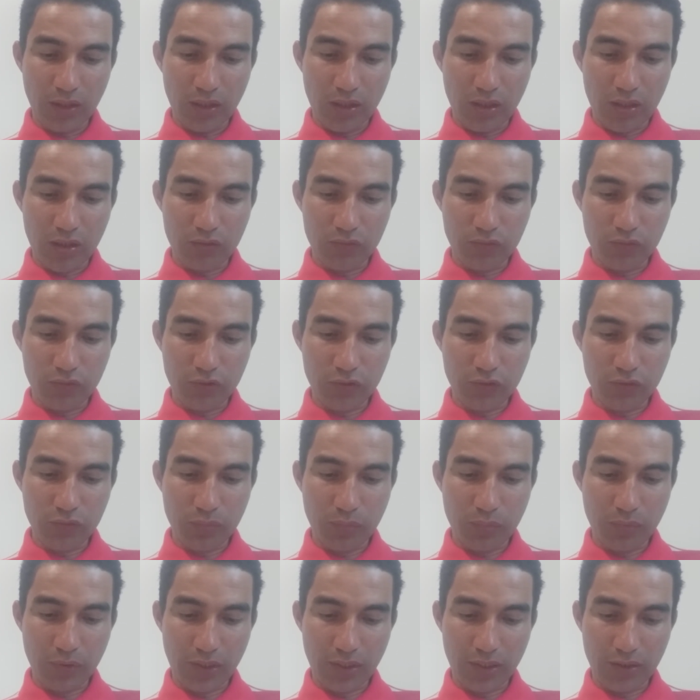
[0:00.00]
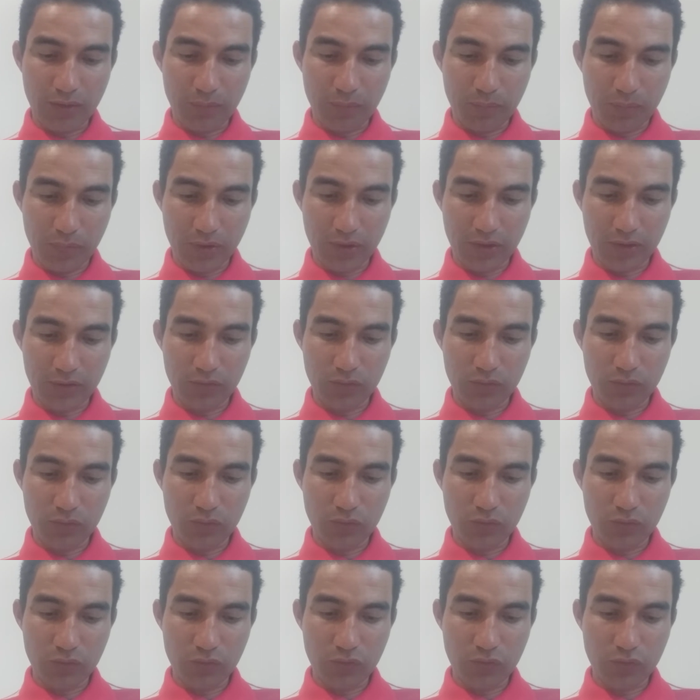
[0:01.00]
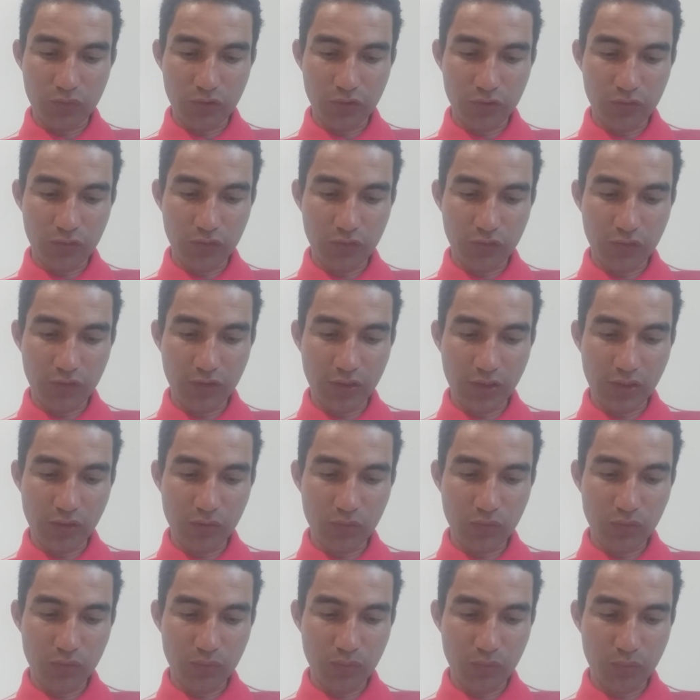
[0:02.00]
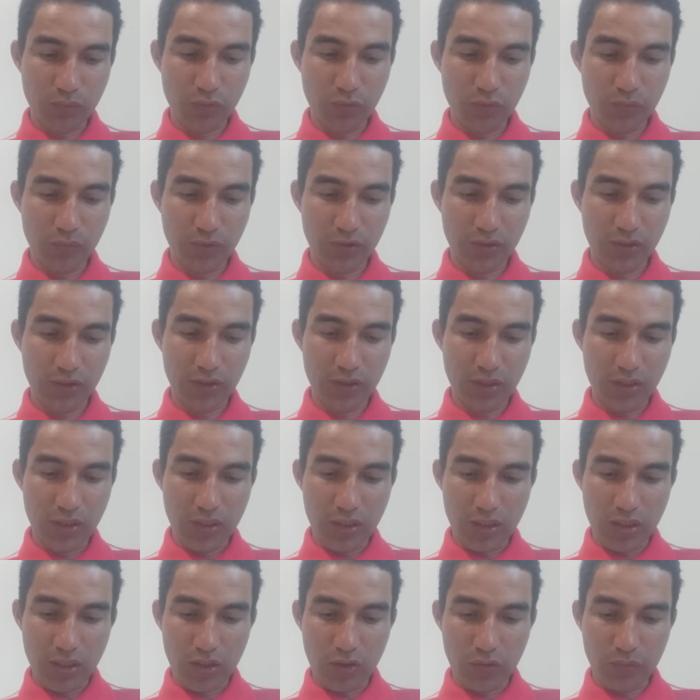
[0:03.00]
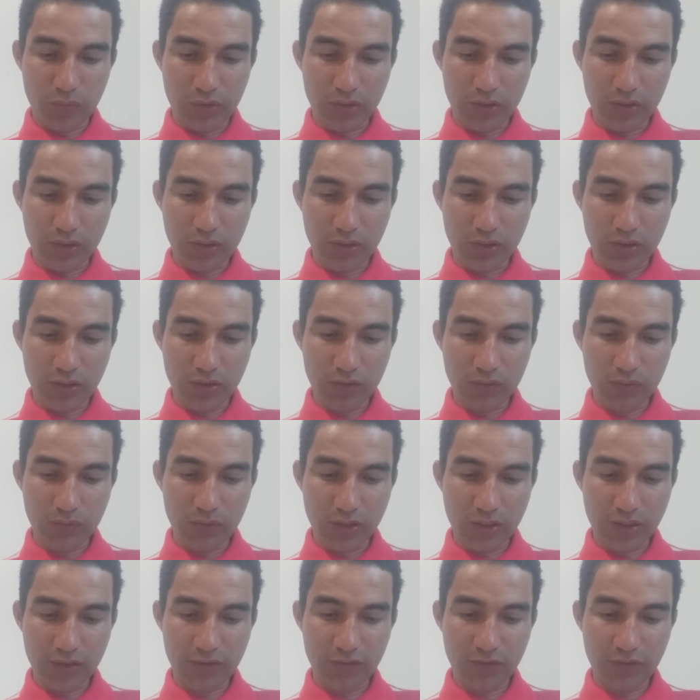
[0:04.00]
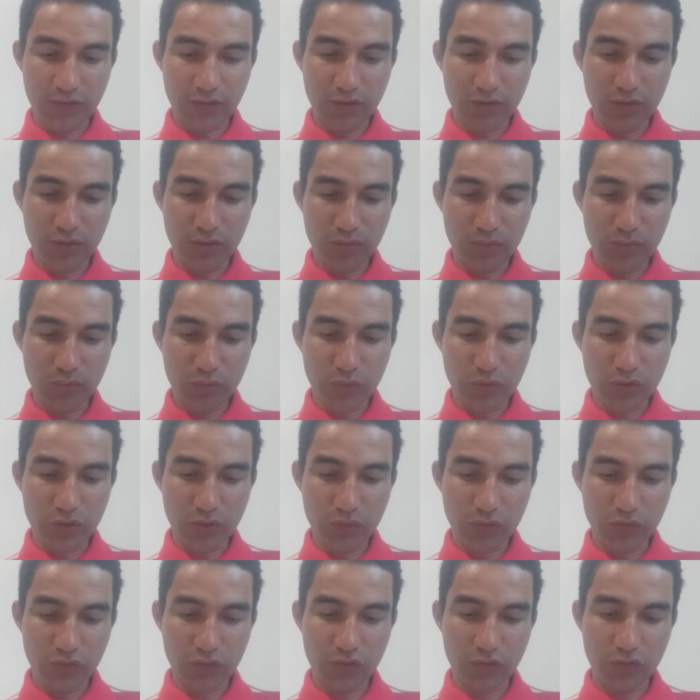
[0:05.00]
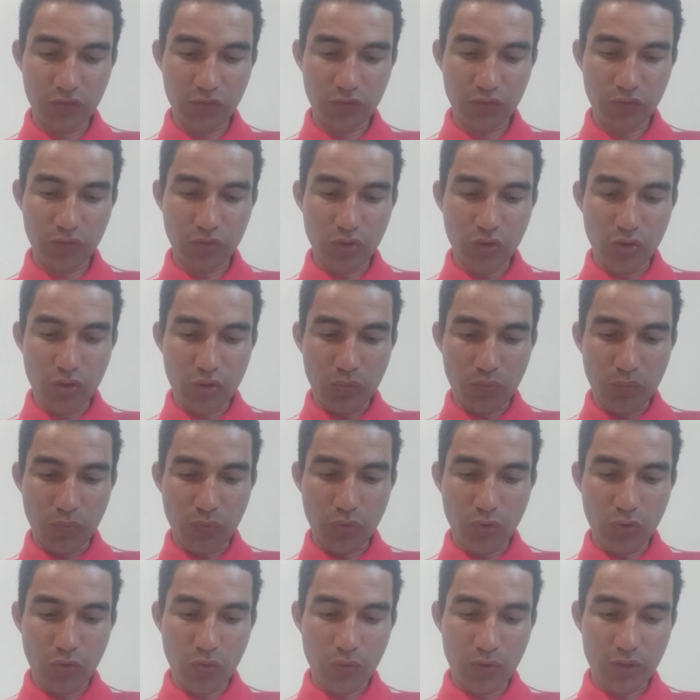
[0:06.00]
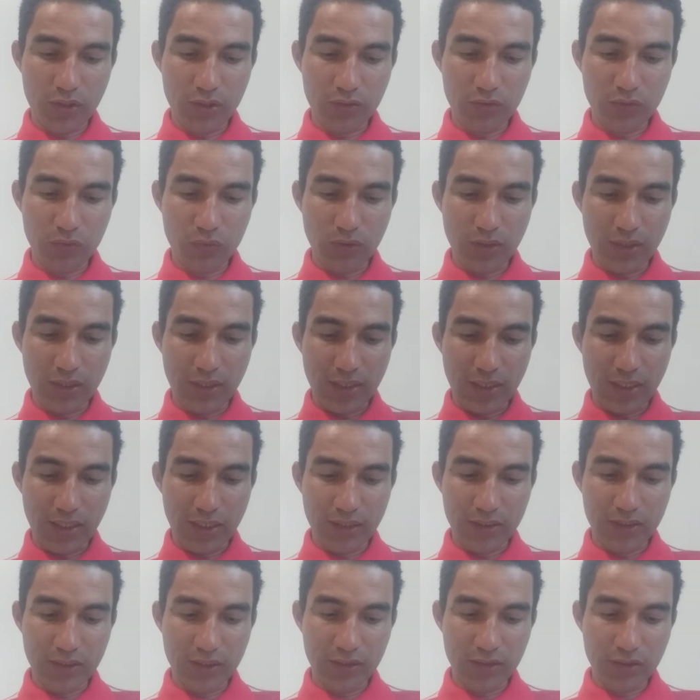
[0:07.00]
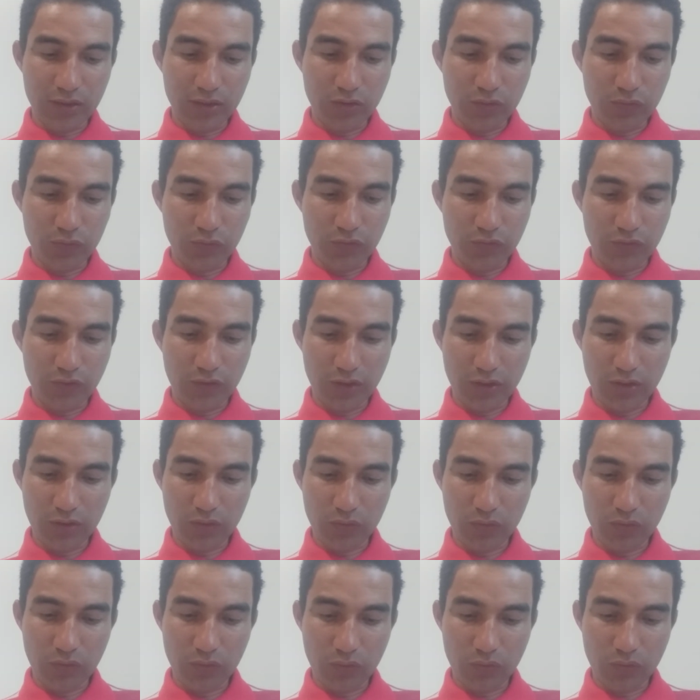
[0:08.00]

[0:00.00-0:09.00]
ao vosso pranto, o vosso zelo por mim, aumentando assim meu regozijo, porquanto, ainda que vos tenho